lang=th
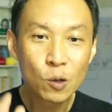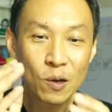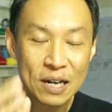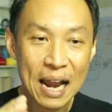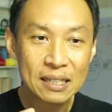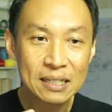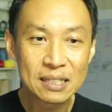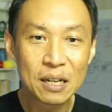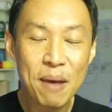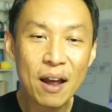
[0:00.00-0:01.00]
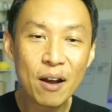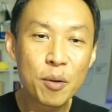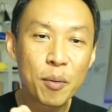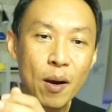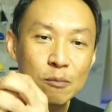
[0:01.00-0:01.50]
คนนั้นถึงแม้
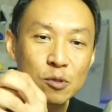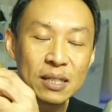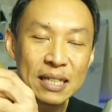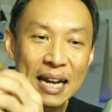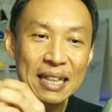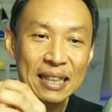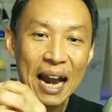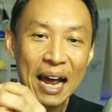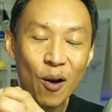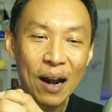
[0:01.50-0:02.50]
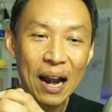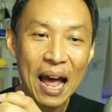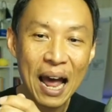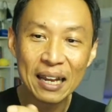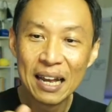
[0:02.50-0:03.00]
จะมีความสนใจการตลาดออน
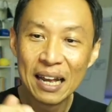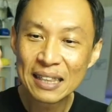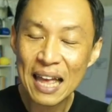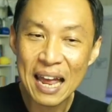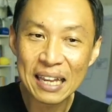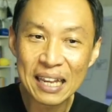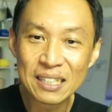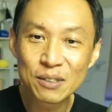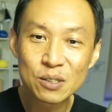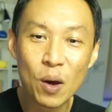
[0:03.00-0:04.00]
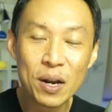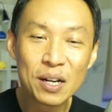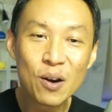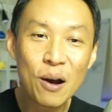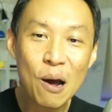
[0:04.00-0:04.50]
ไลน์แต่อีกส่วน
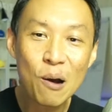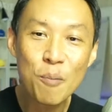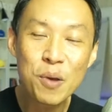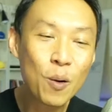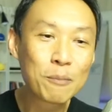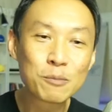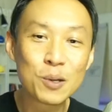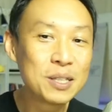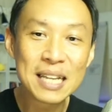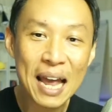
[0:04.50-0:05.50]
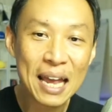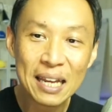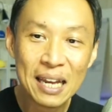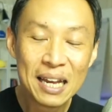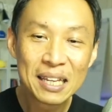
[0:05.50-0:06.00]
หนึ่งของเขาก็มีความสนใจ
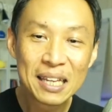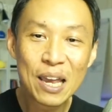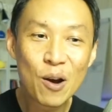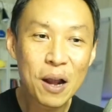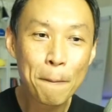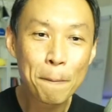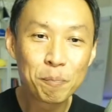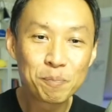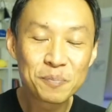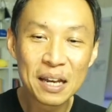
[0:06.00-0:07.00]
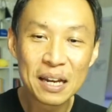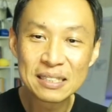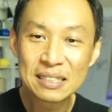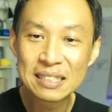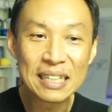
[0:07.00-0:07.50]
เกี่ยวกับ
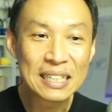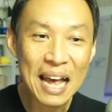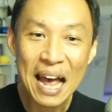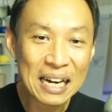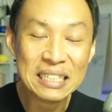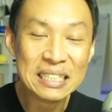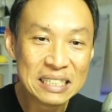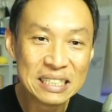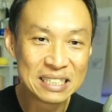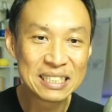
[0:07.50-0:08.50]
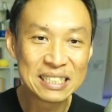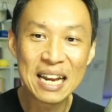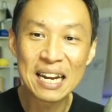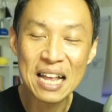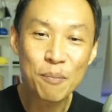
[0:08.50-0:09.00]
สินค้าอื่นๆ
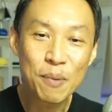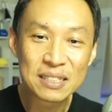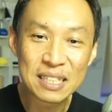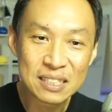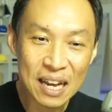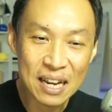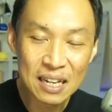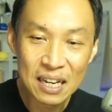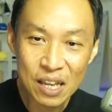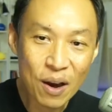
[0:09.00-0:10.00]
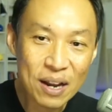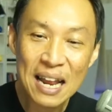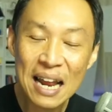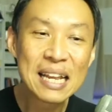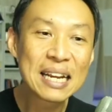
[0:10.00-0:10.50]
เช่นอาจจะเป็นสินใจเกี่ยวกับ
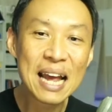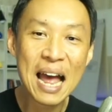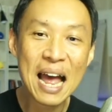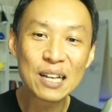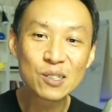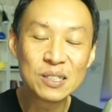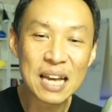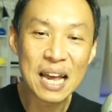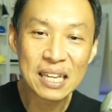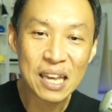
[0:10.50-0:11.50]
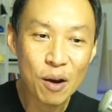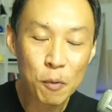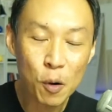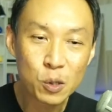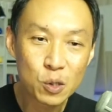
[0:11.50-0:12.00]
นาฬิกาสนใจเกี่ยวกั
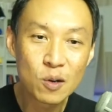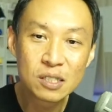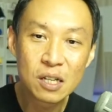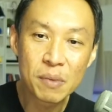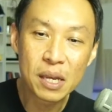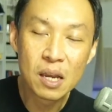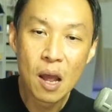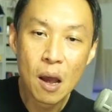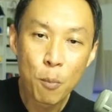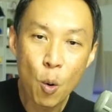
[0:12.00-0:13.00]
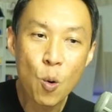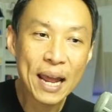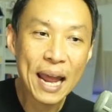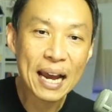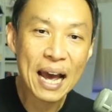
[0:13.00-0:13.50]
บรถยนต์ซึ่งมีผู้
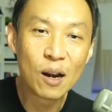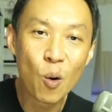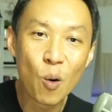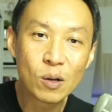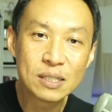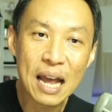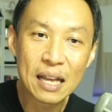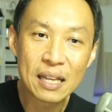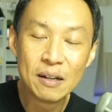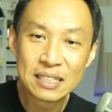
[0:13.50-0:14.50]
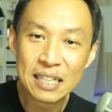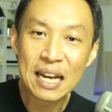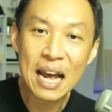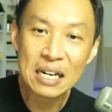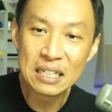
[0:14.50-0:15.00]
แข่งขันลงโฆษณาสิ
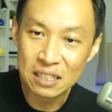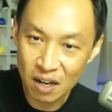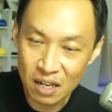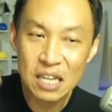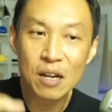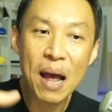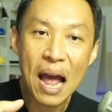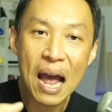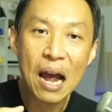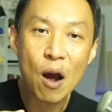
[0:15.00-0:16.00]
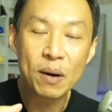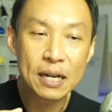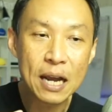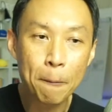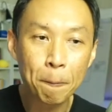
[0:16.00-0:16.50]
นค้าอื่นๆก็ยิงมาหาเขาเหมื
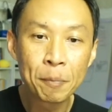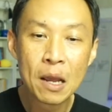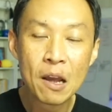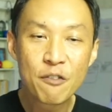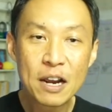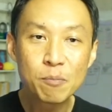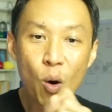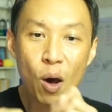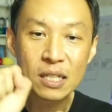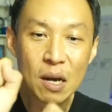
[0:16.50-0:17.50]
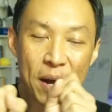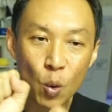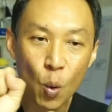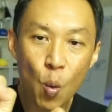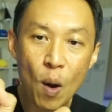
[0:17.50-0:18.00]
อนกัน Facebook ก็จะมา
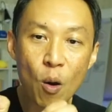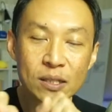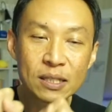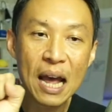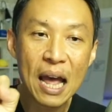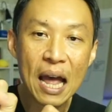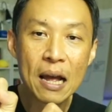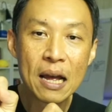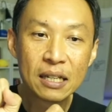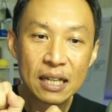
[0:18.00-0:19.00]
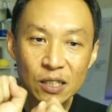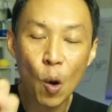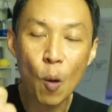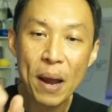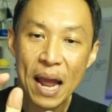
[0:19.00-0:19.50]
ดูว่าโฆษณาที่
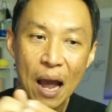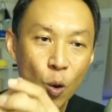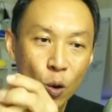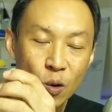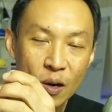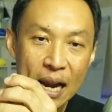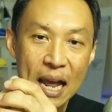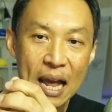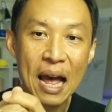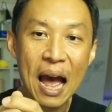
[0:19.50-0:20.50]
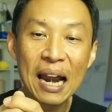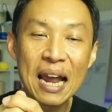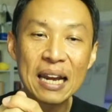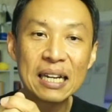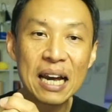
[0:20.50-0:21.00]
ส่งไปหาคนคนนั้นอะอะไร
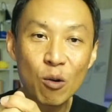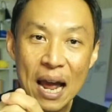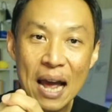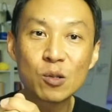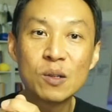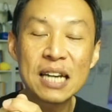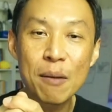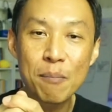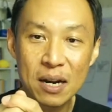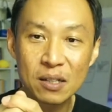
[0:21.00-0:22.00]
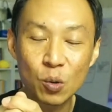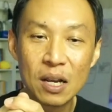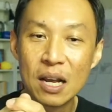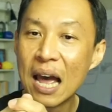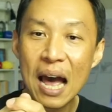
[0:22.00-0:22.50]
ที่เขาน่าสนใจมากที่สุด
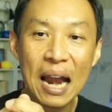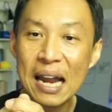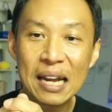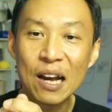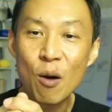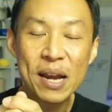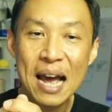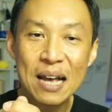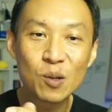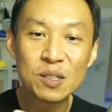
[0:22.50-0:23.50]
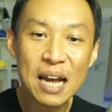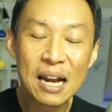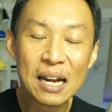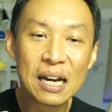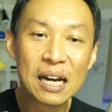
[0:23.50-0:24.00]
อะไรที่เขาไม่น่าสนใจ
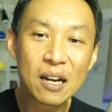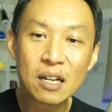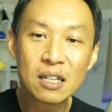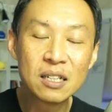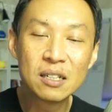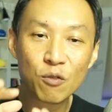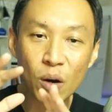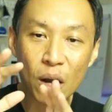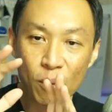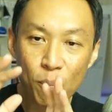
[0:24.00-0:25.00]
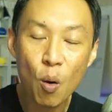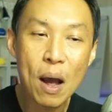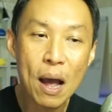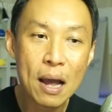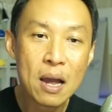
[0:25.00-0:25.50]
เลยก็คือเขาบอก
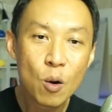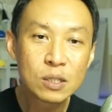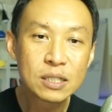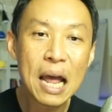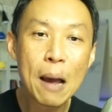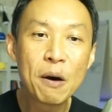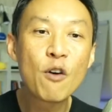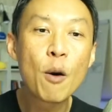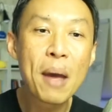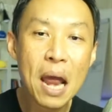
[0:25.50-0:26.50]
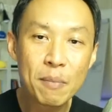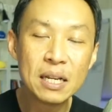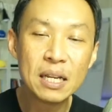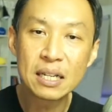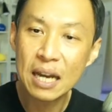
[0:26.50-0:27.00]
ว่าโฆษณา performance
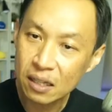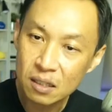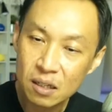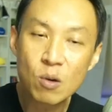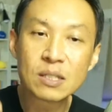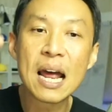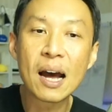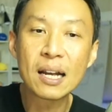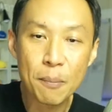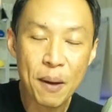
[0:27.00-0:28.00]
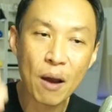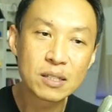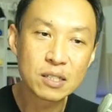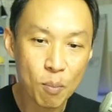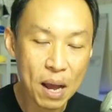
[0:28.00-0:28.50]
ไม่ดีงั้นโฆษณาก็จะแพง
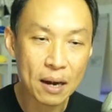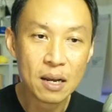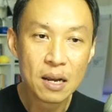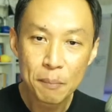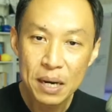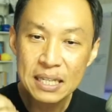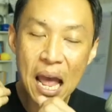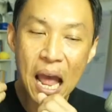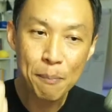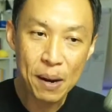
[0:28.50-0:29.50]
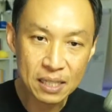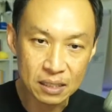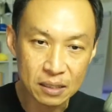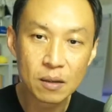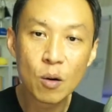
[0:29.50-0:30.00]
กว่าชาวบ้านเพื่อจะให้ไป
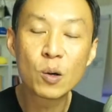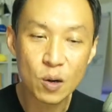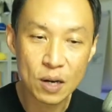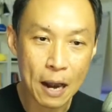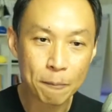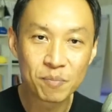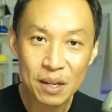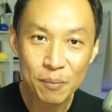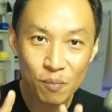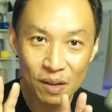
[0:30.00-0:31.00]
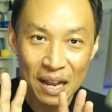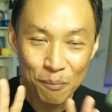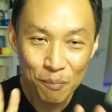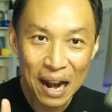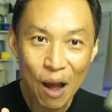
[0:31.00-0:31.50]
ถึงคนคนนั้นนี่
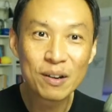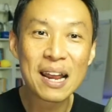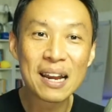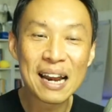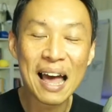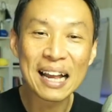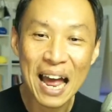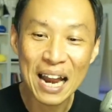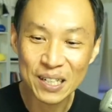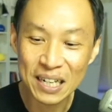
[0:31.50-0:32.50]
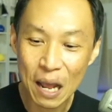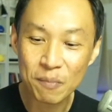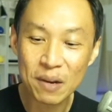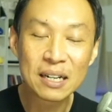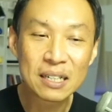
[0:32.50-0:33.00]
เล่าในหลักการกันนะครั
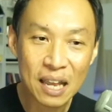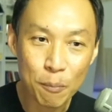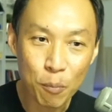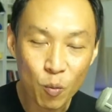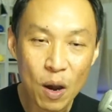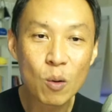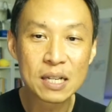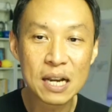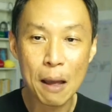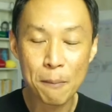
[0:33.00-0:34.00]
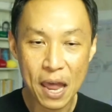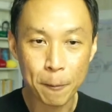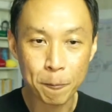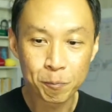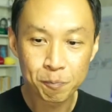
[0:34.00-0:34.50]
บงั้นเหตุผลว่าโฆษณาแพง